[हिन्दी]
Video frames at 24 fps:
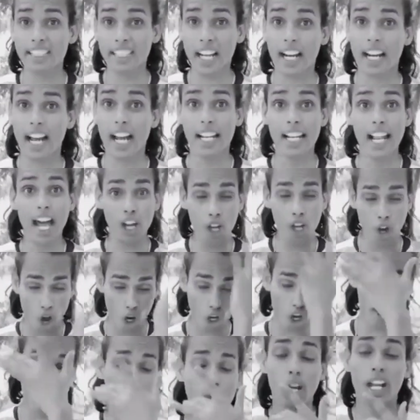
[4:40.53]
शकल ना
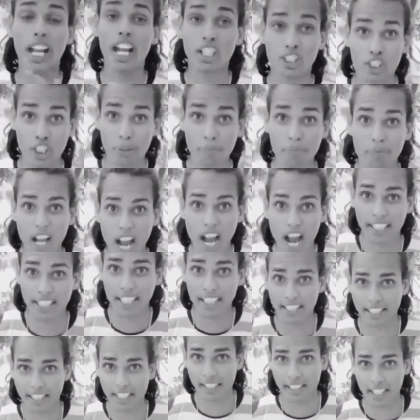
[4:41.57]
लोगों ने बोले चिमगादड़ की